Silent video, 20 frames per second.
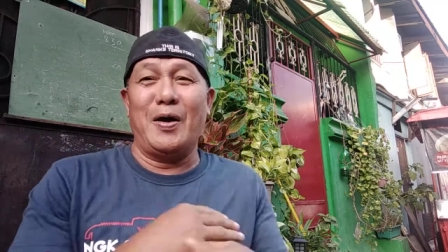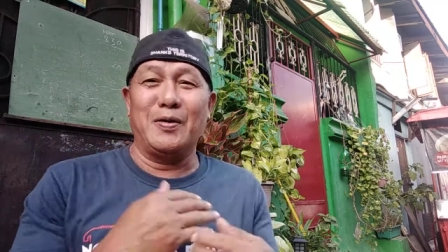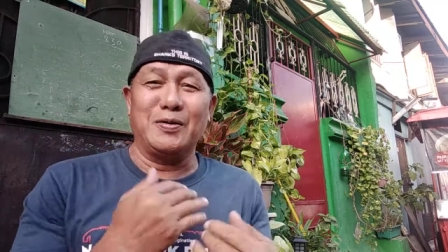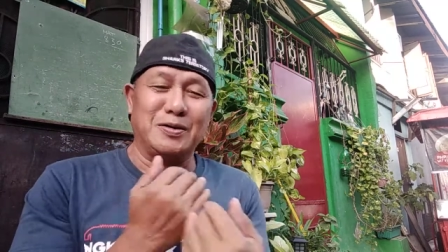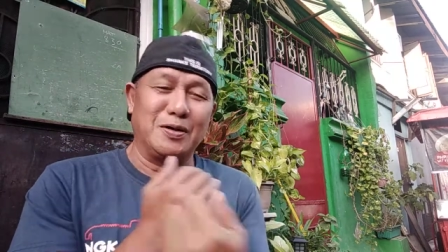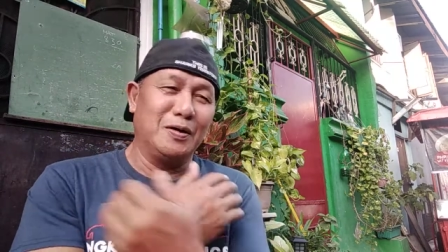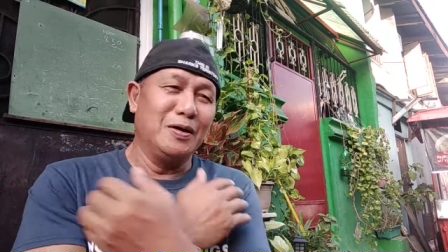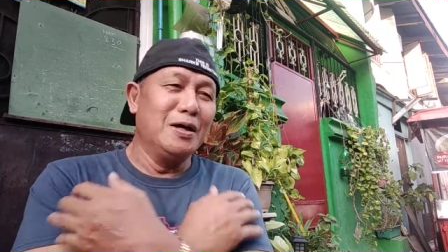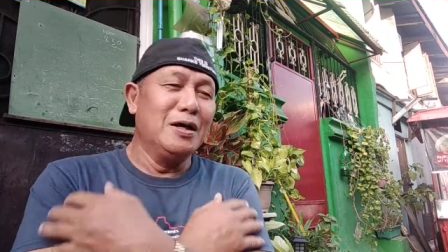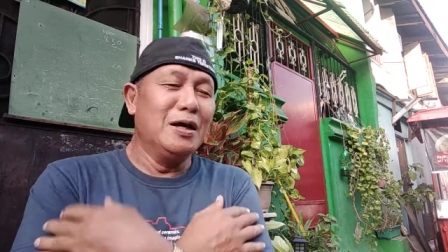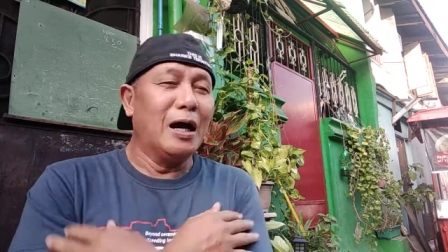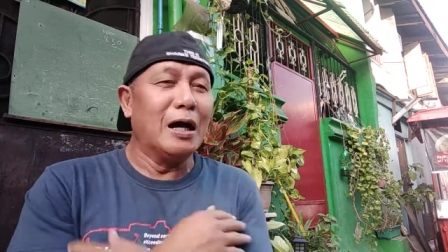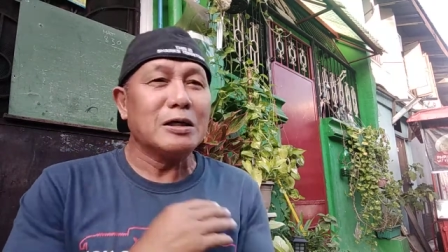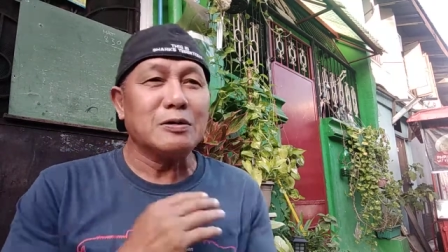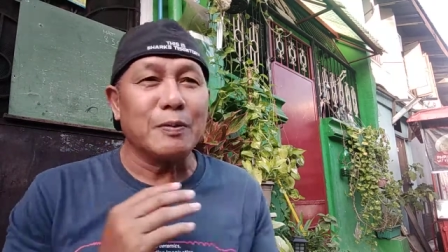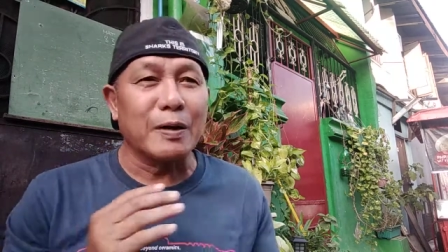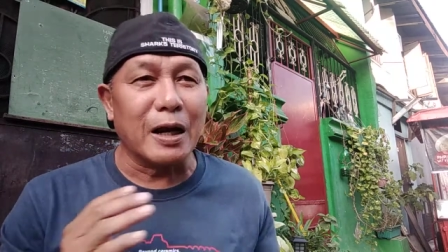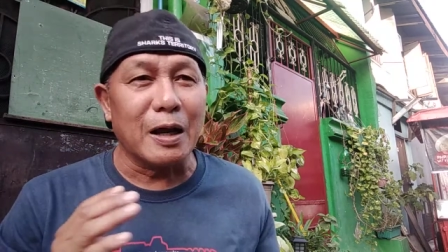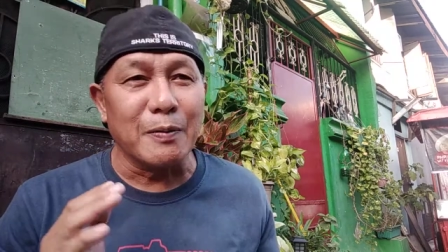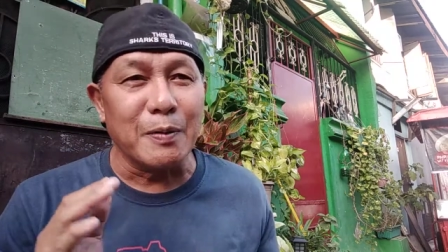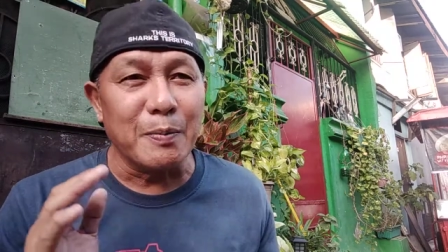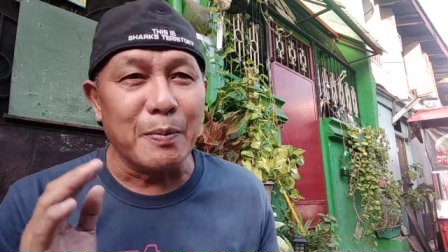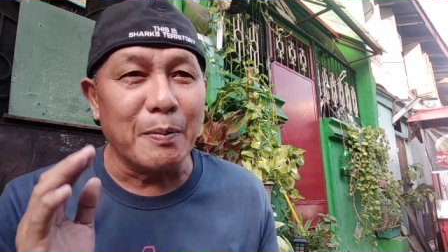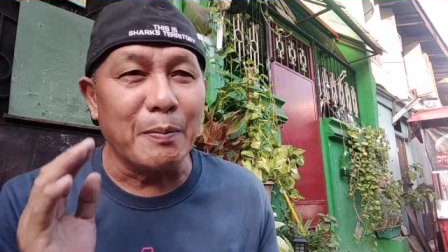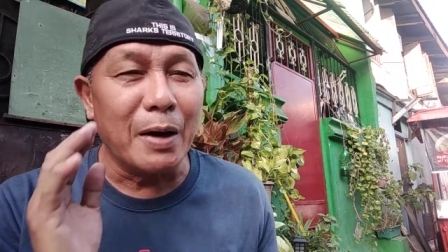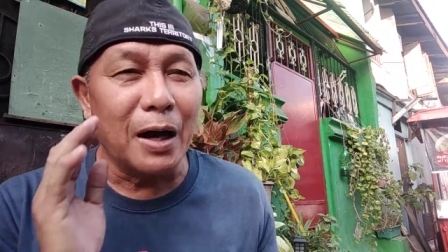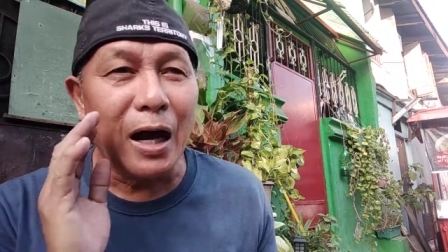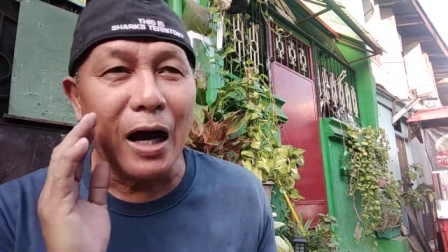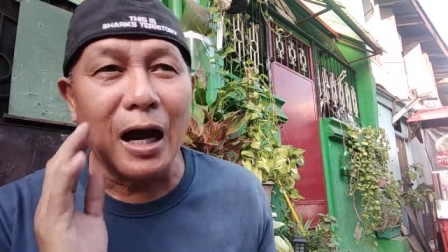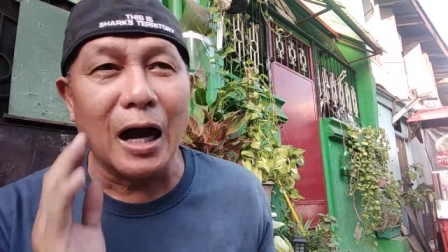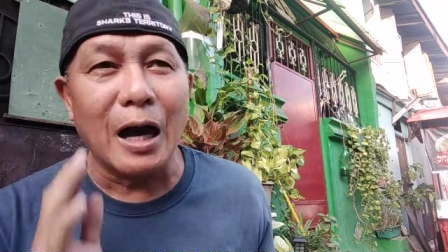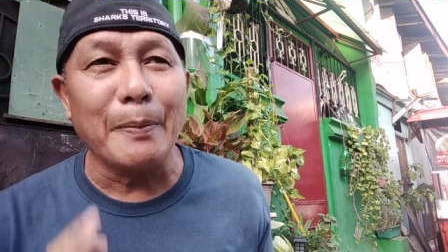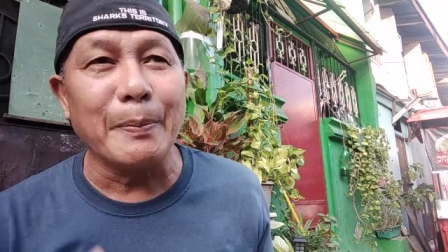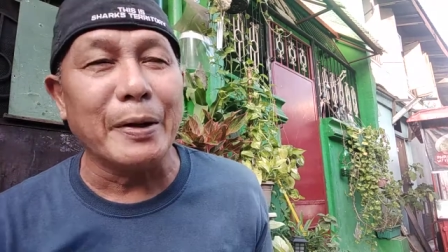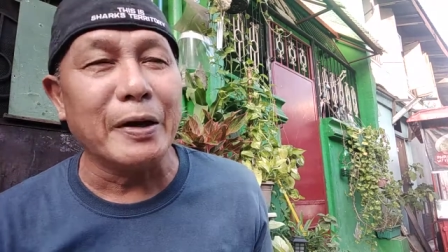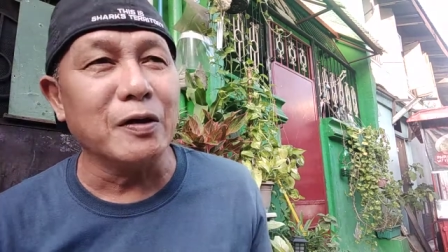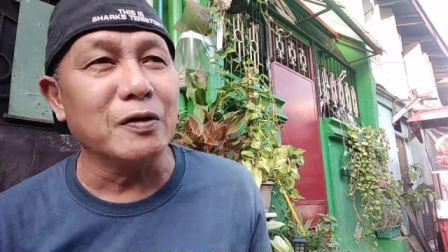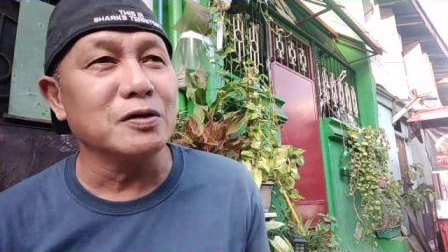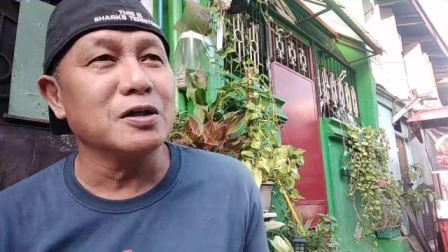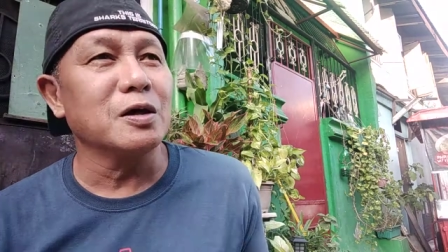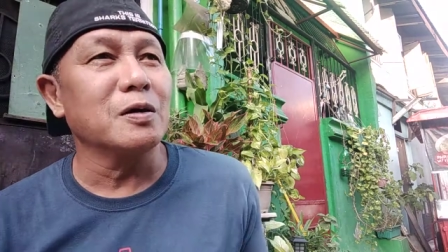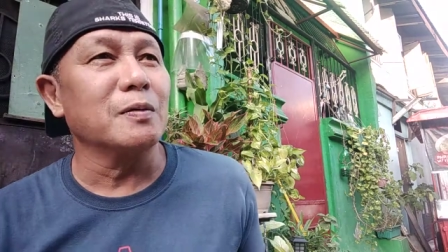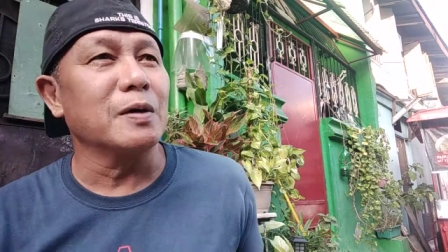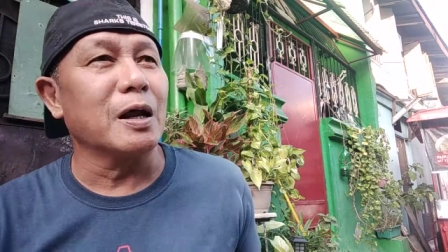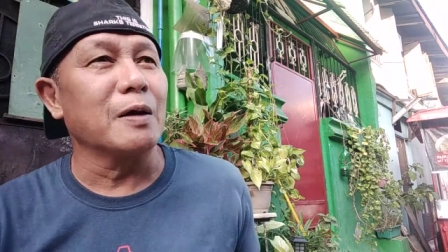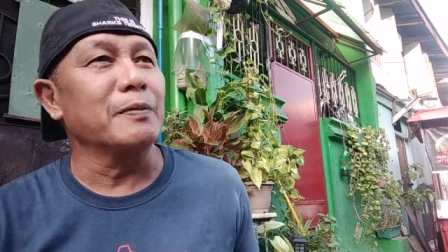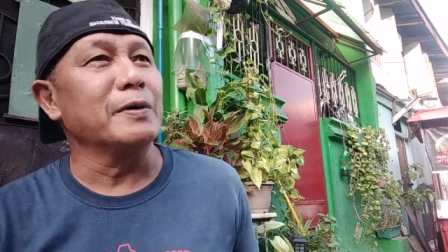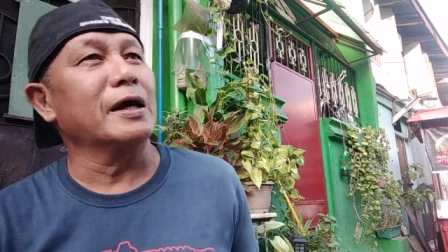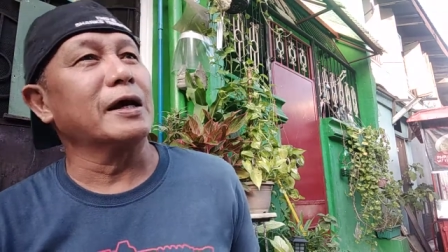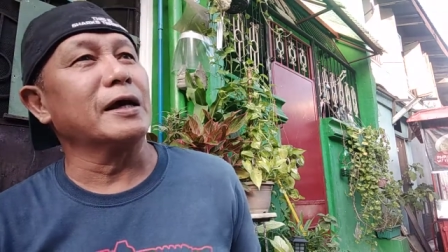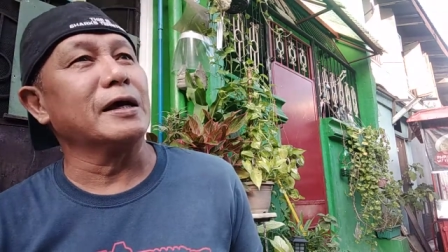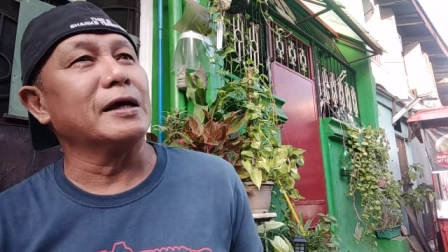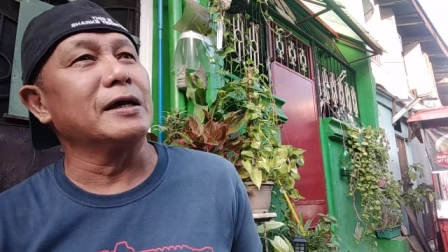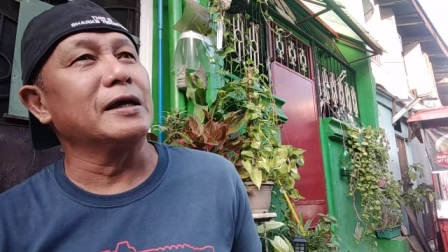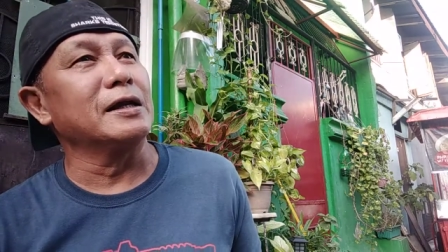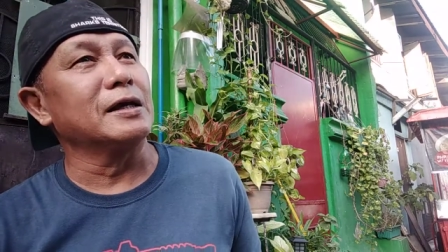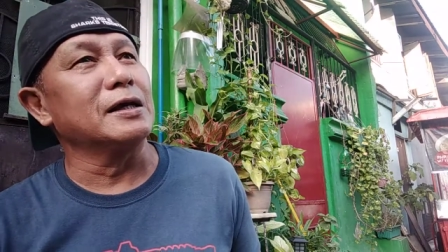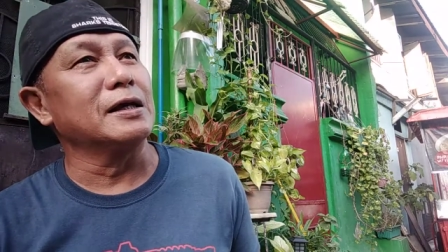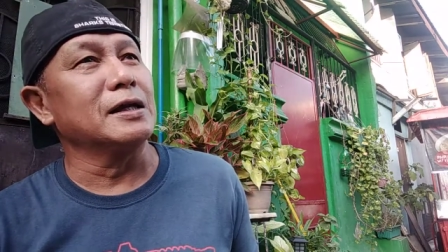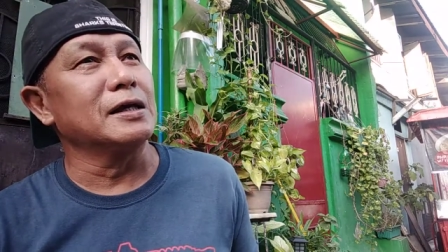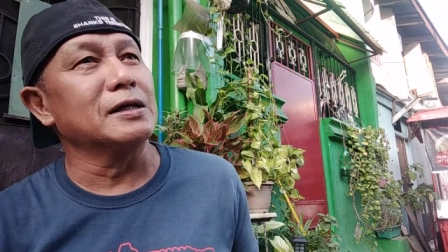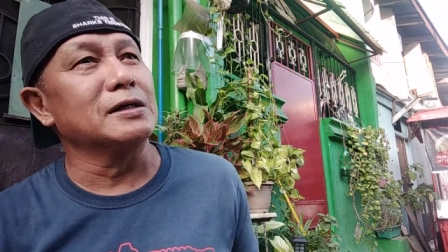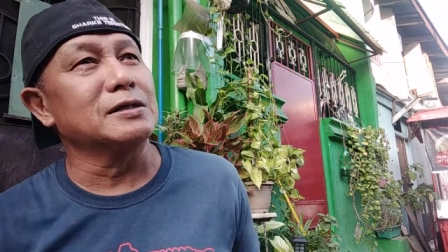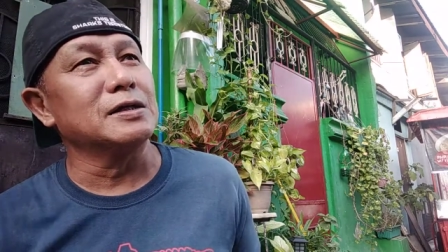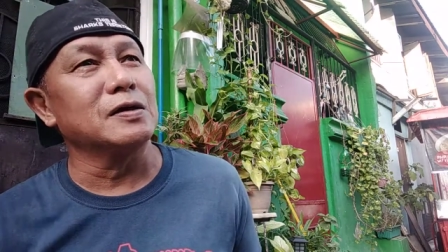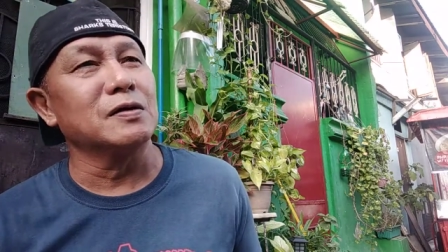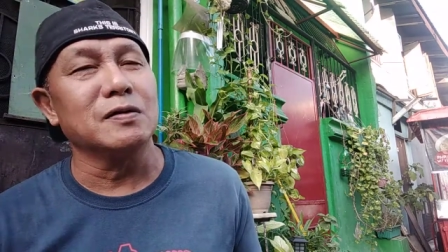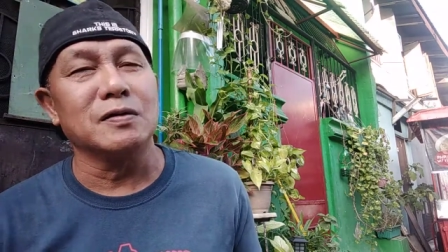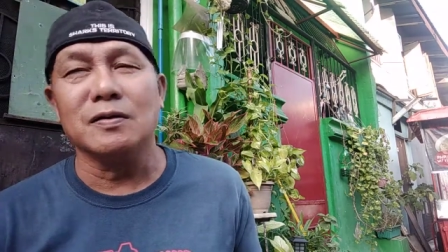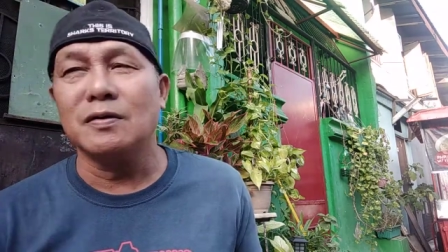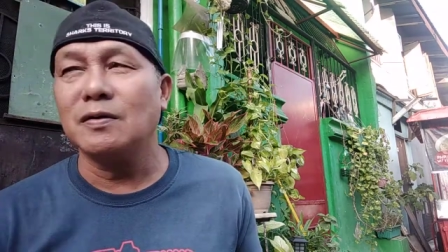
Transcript: Ayos oh. Mas marami pang makakapanood sa'yo, marami nakikinig-kinig sa'yo.